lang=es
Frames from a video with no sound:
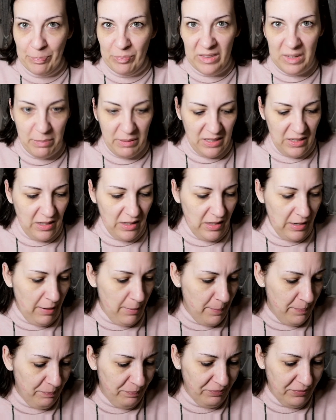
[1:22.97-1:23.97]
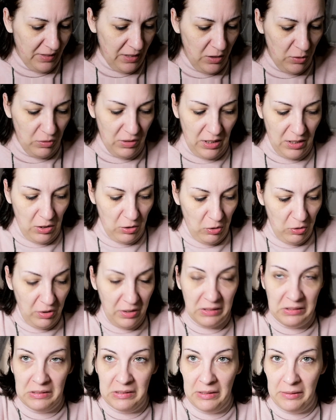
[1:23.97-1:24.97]
Depende del día. Hay un día que
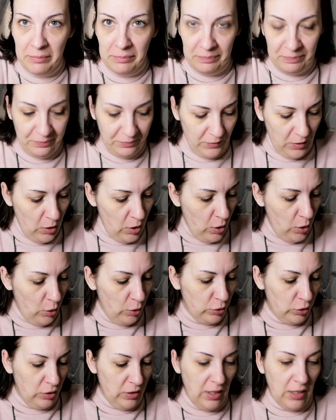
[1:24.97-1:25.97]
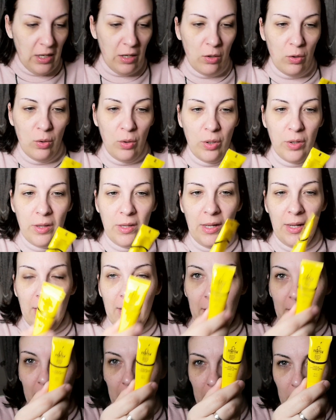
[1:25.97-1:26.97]
cojo este, otro día que cojo el
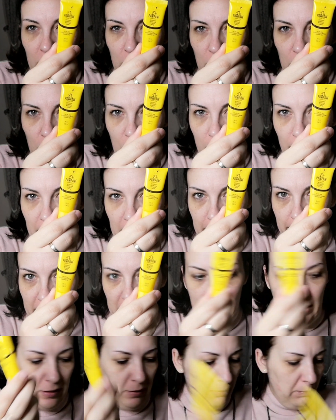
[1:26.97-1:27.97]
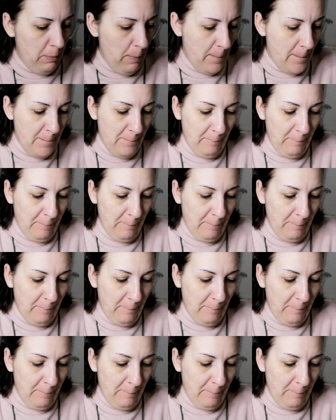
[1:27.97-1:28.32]
de Doctor Pai Pai.